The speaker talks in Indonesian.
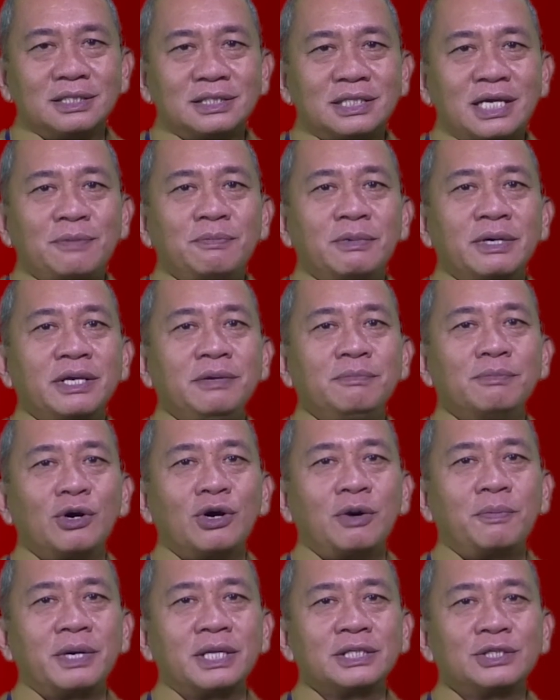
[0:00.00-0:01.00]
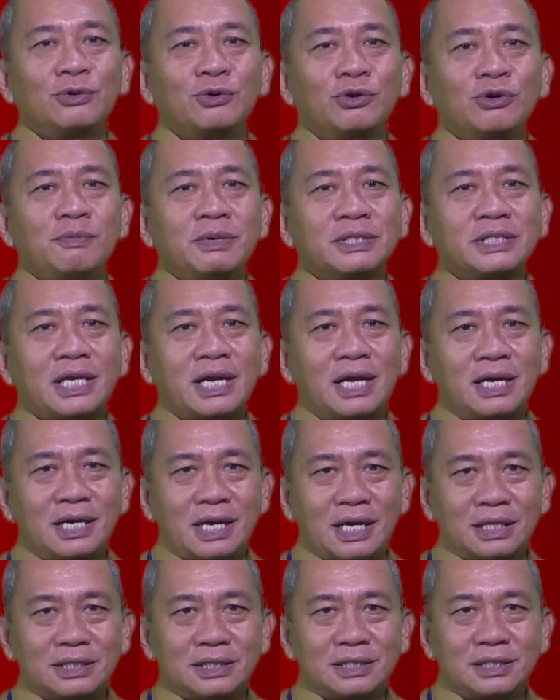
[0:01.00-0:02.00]
saya menghimbau kepada seluruh
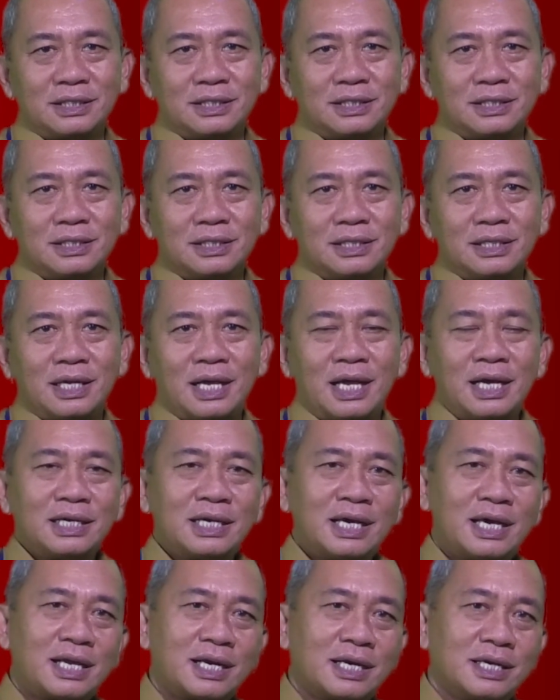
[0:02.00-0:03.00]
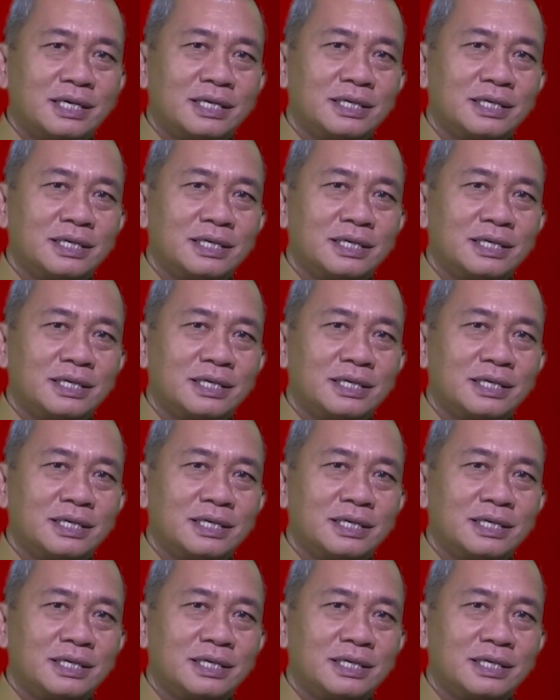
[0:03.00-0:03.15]
masyarakat agar